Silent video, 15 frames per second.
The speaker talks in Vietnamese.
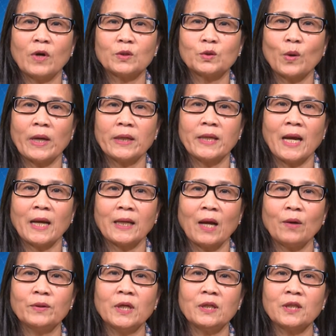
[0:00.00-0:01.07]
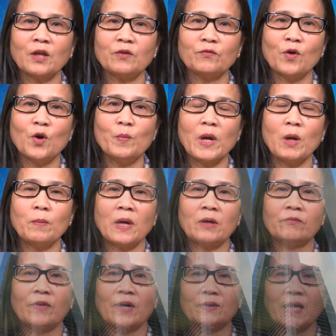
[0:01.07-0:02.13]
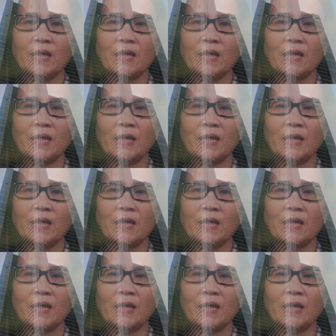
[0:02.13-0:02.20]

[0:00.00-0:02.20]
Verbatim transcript: vào tòa nhà cao nhất thành phố Melbourne vào